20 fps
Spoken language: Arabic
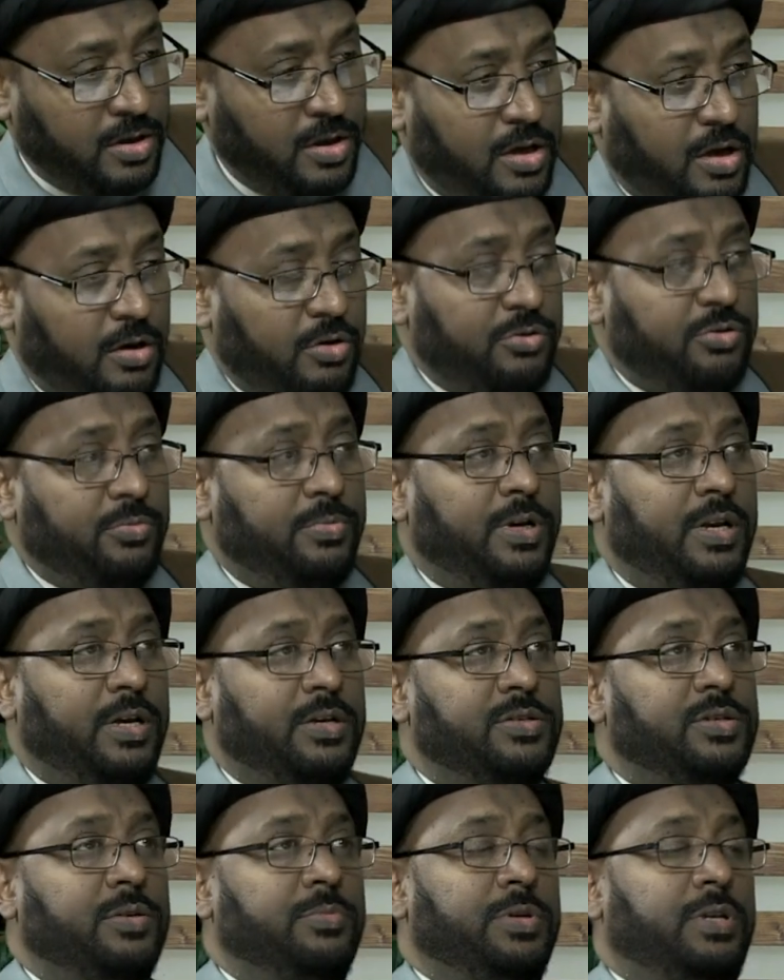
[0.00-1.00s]
أعوذ بالله
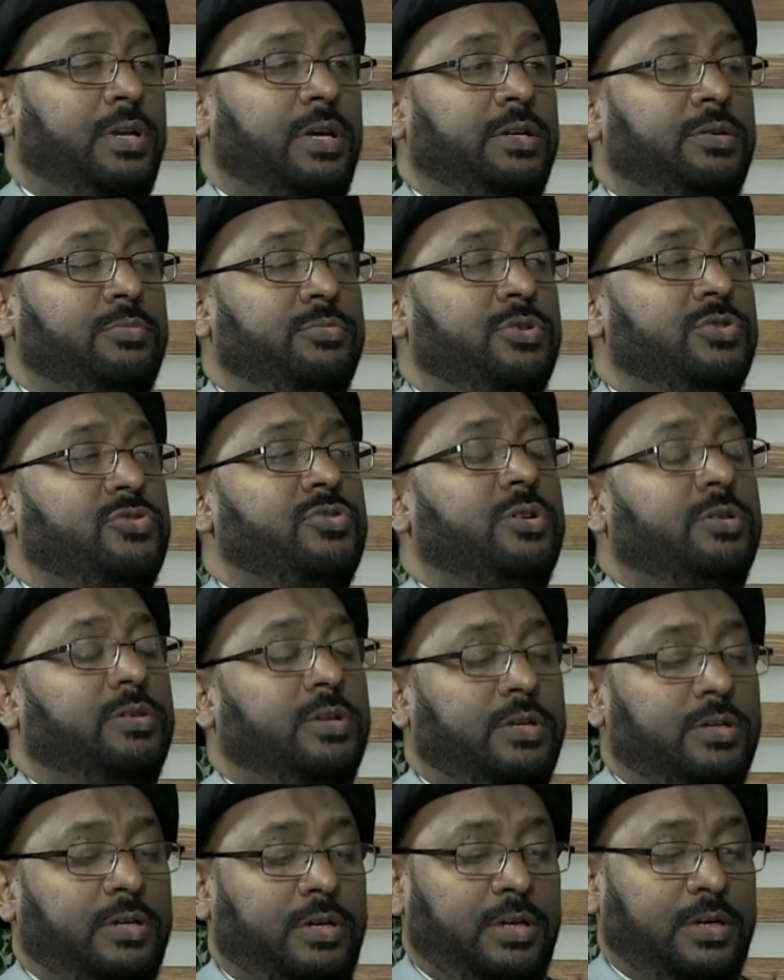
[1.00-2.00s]
السميع العليم من
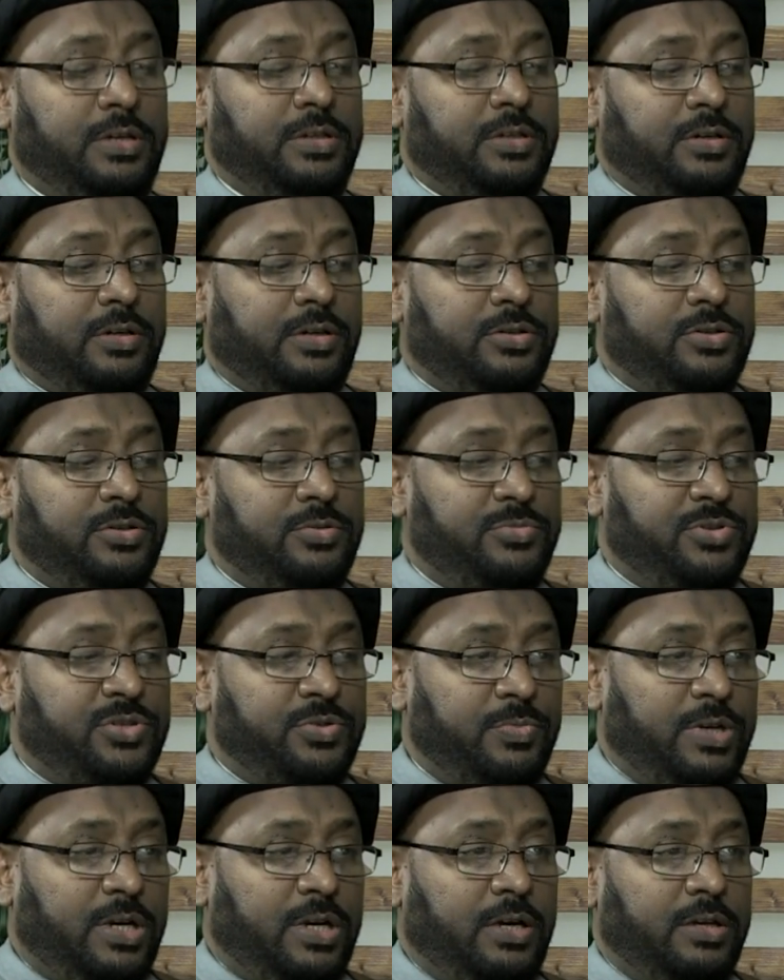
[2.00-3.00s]
الشيطان اللعين الرجيم
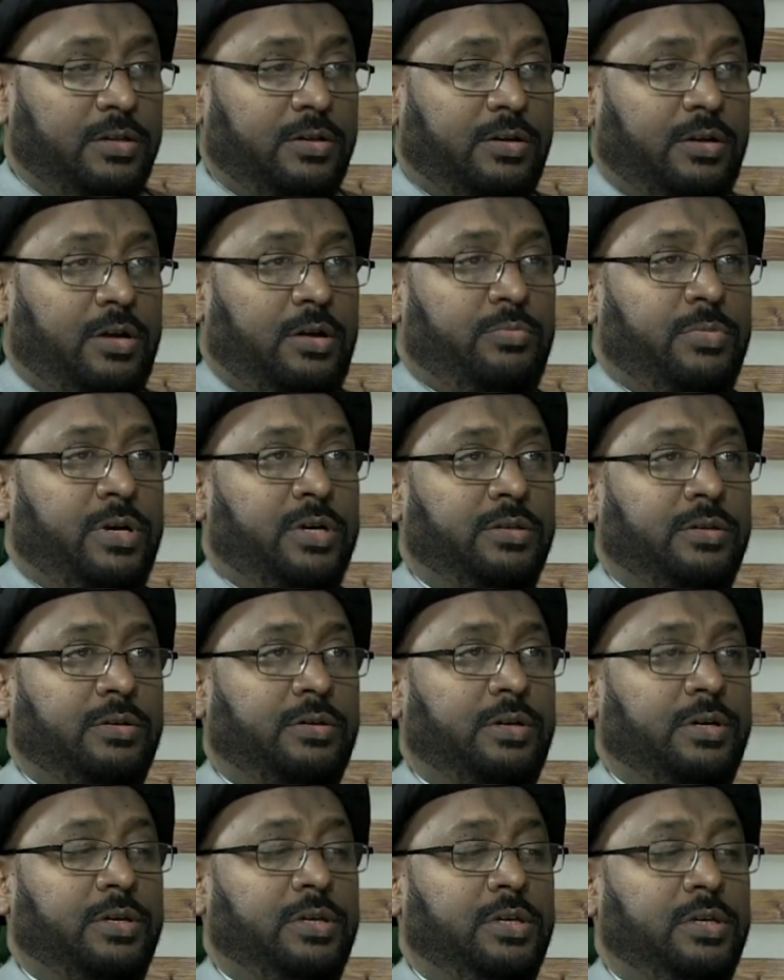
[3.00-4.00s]
بسم الله الرحمن
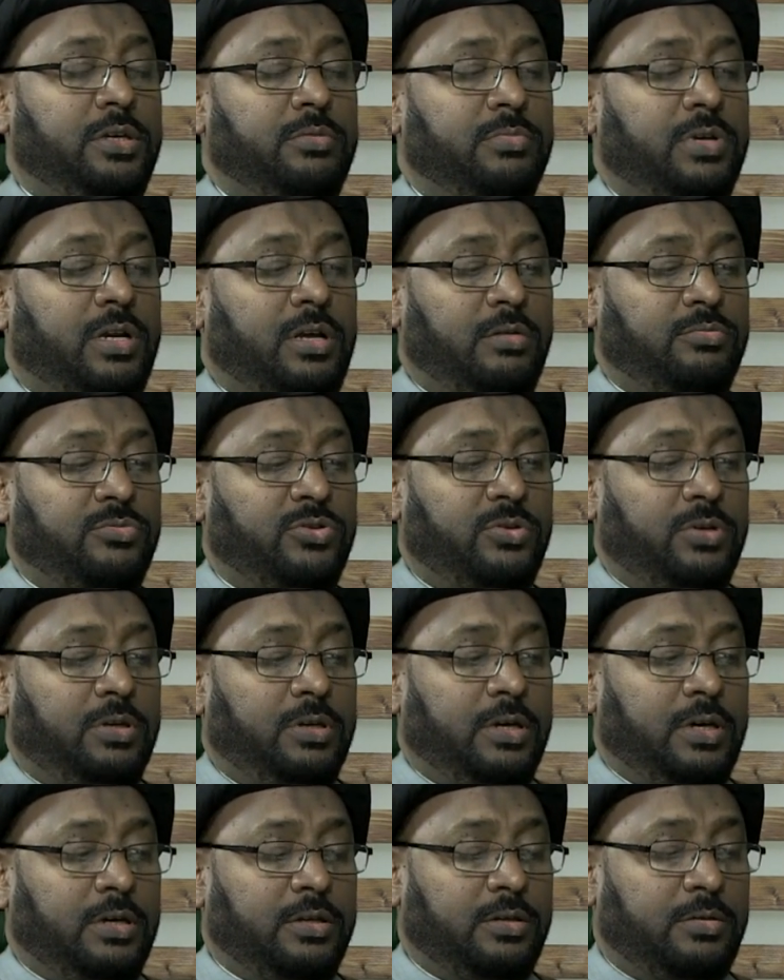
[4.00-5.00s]
الرحيم الحمد
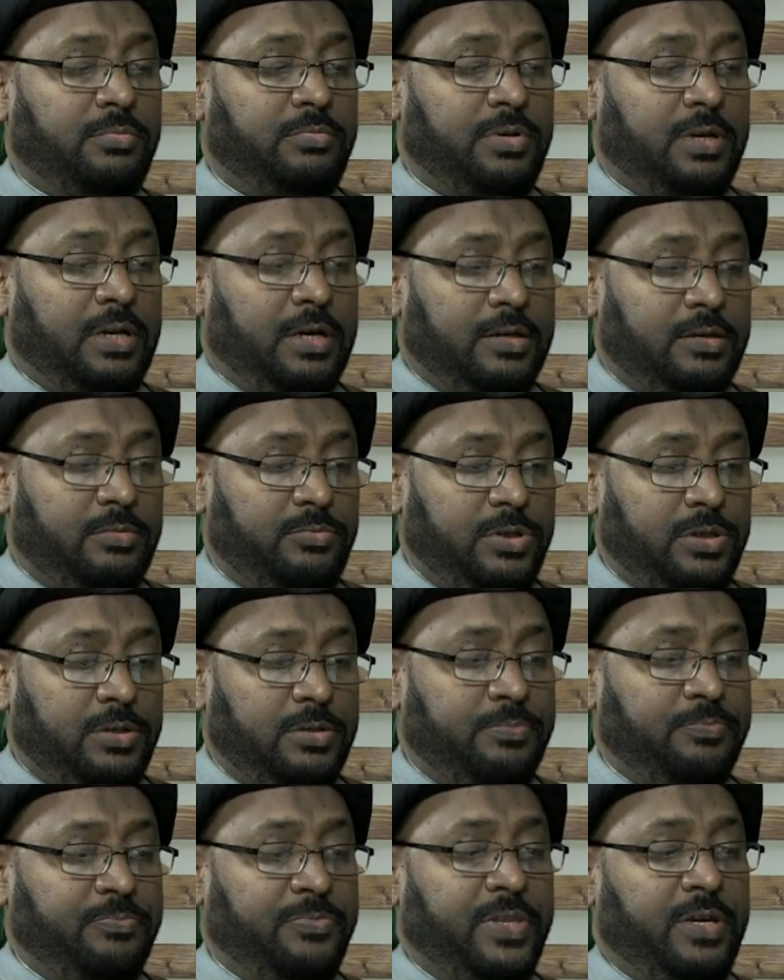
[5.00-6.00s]
لله رب العالمين